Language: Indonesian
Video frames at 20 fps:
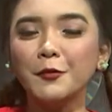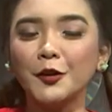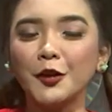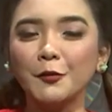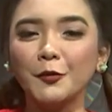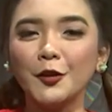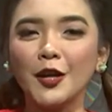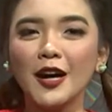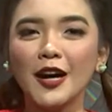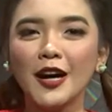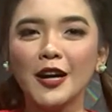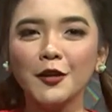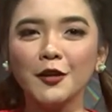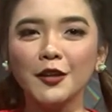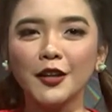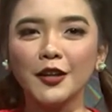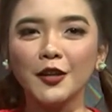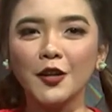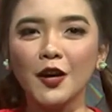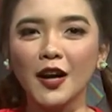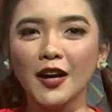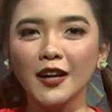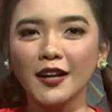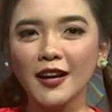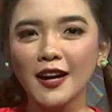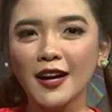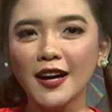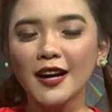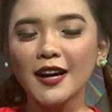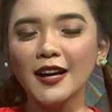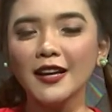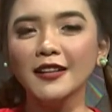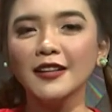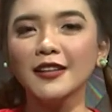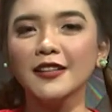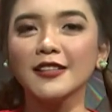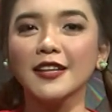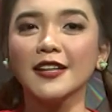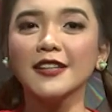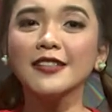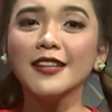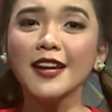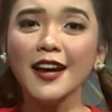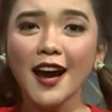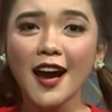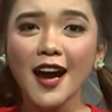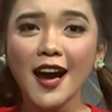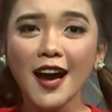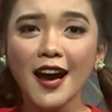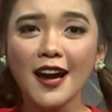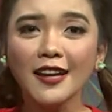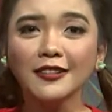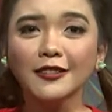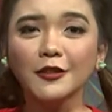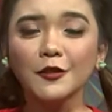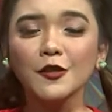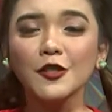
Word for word: mudah-mudahan Nuka doakan sehat-sehat,